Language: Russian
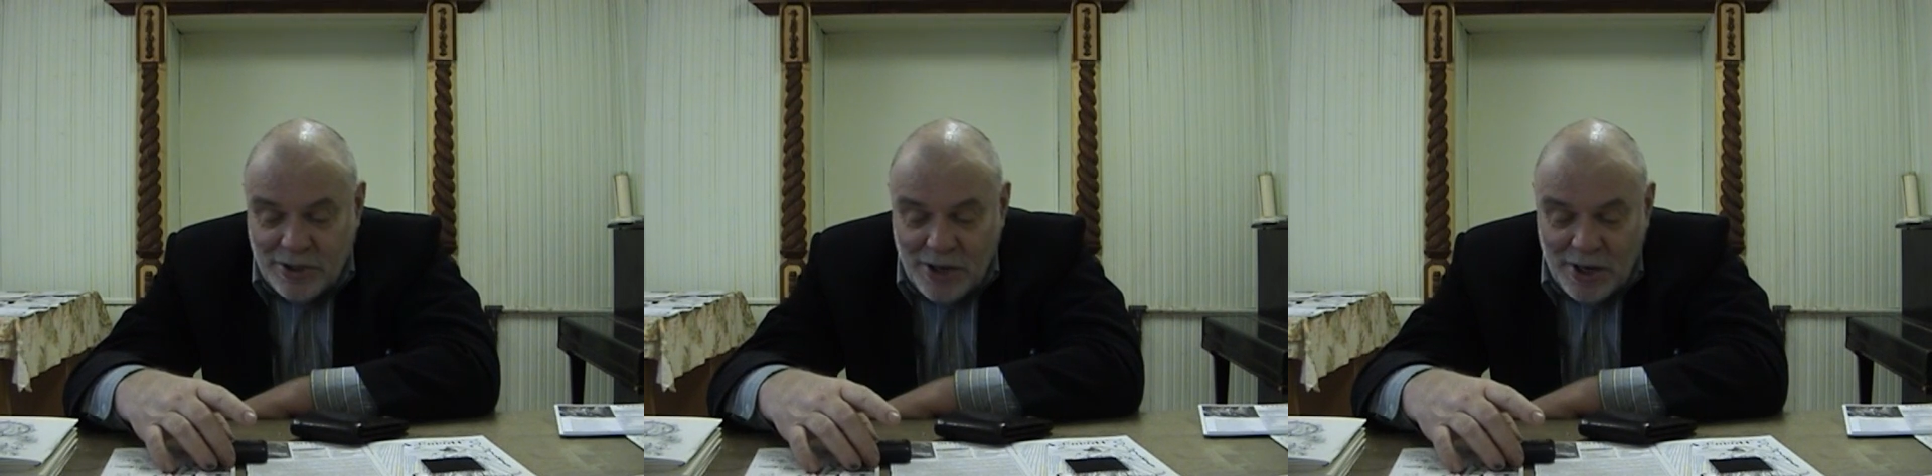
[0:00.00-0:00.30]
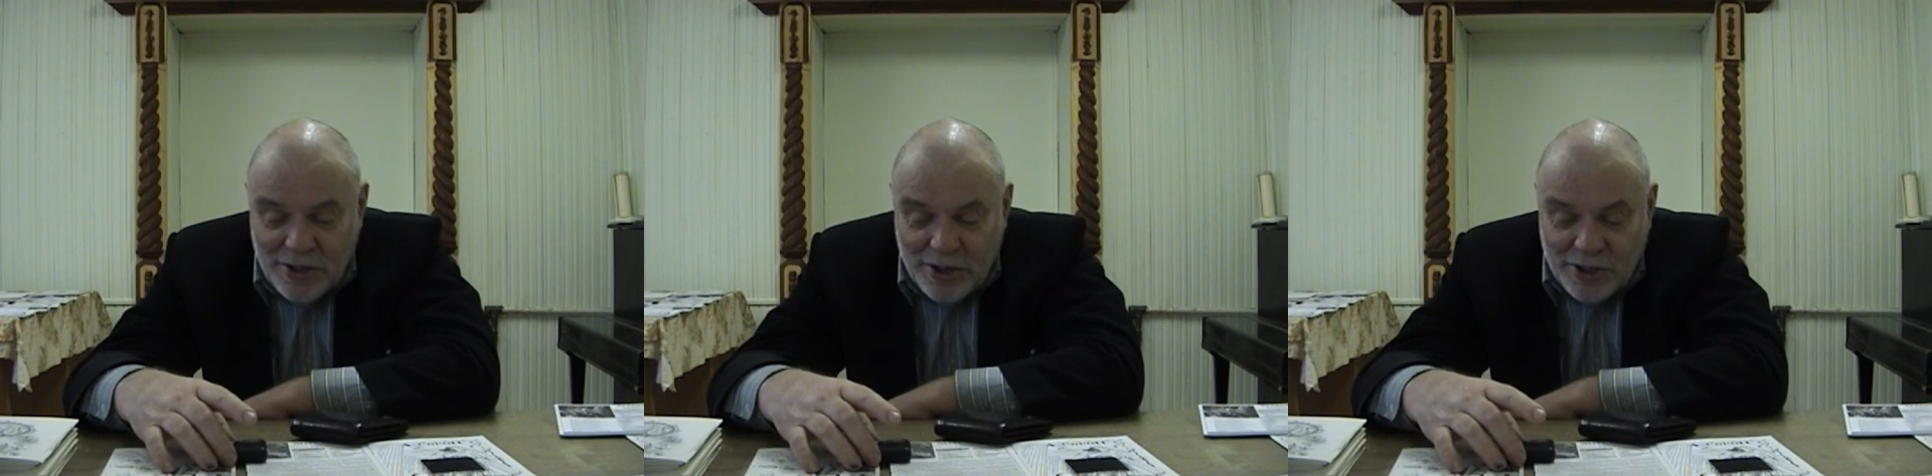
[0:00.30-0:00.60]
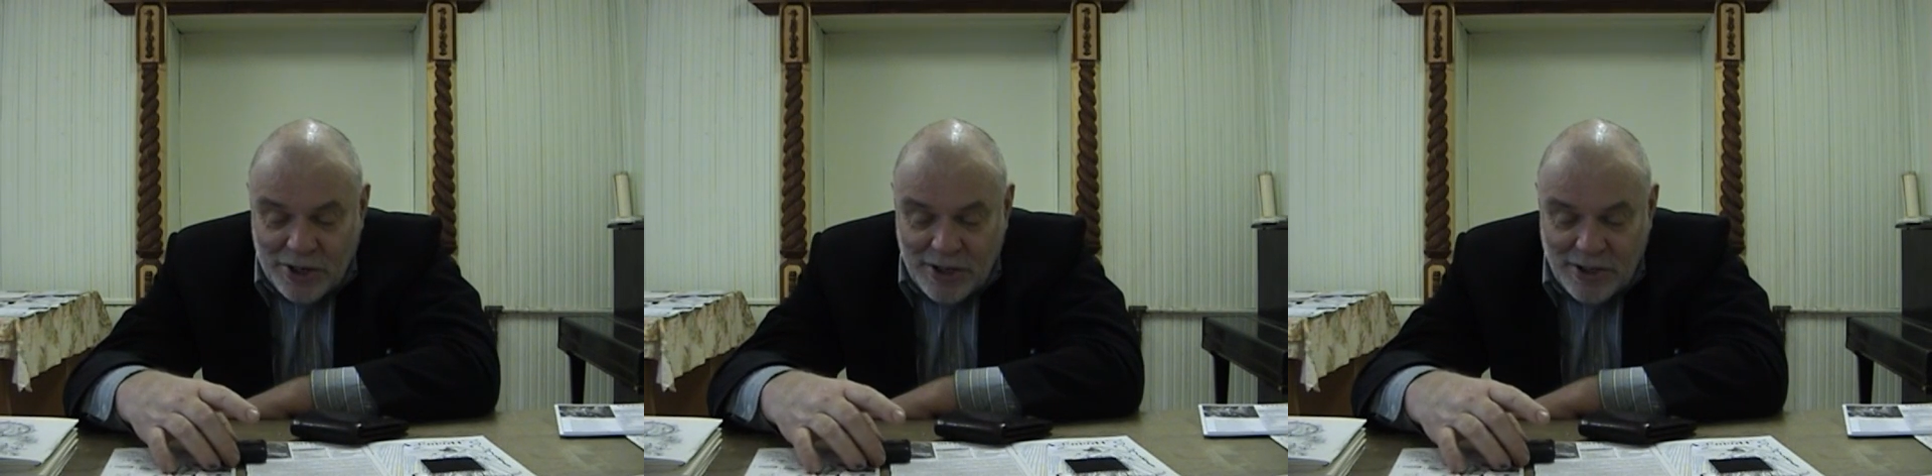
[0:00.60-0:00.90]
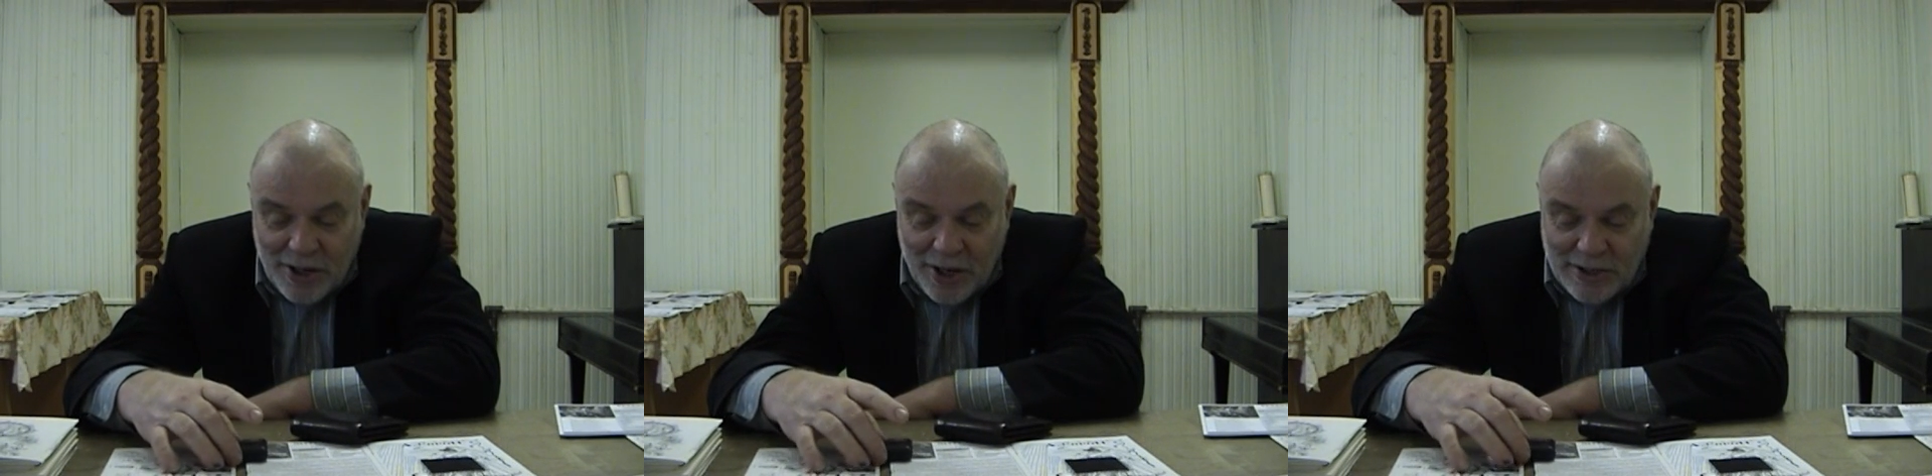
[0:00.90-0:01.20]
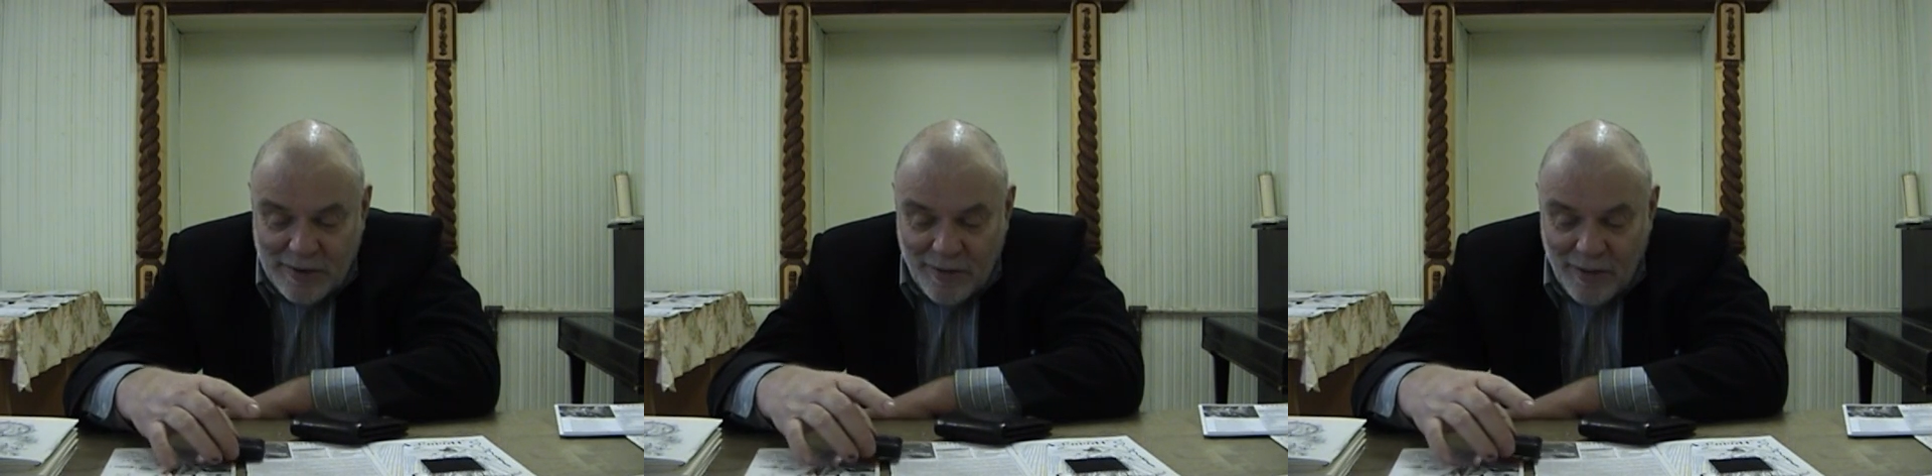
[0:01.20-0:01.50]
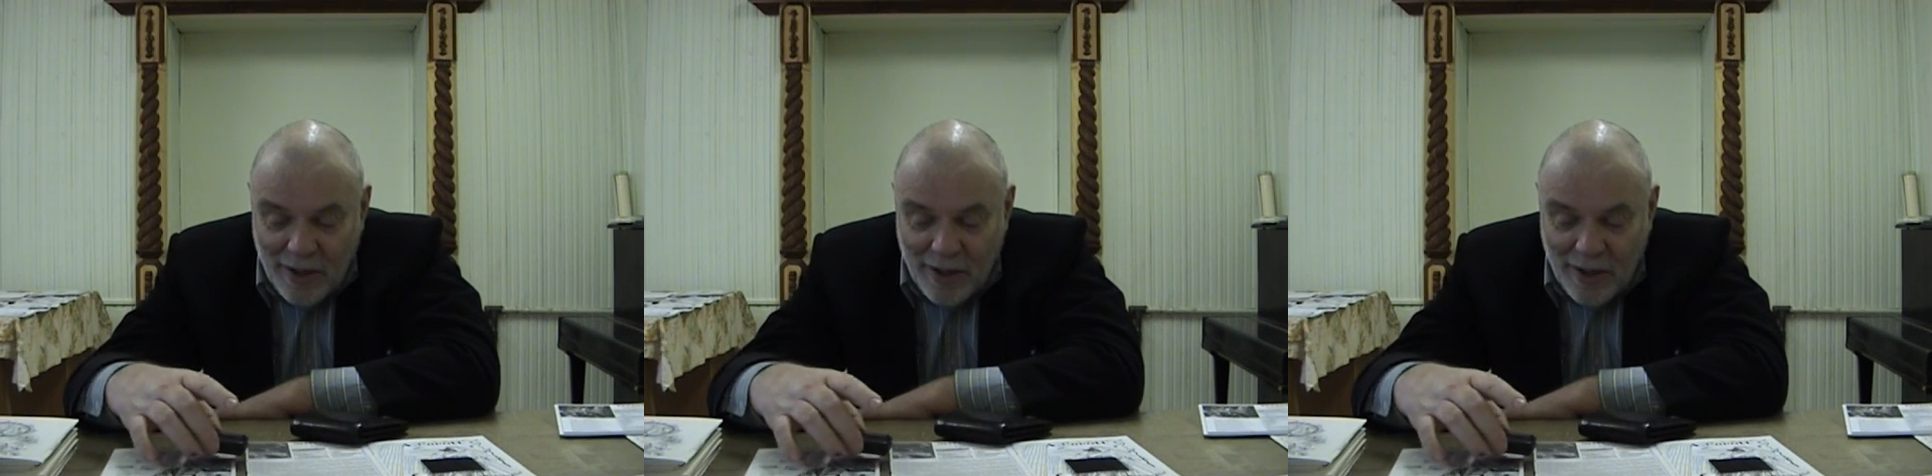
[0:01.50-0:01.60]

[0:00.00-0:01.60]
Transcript: стилистическое средство.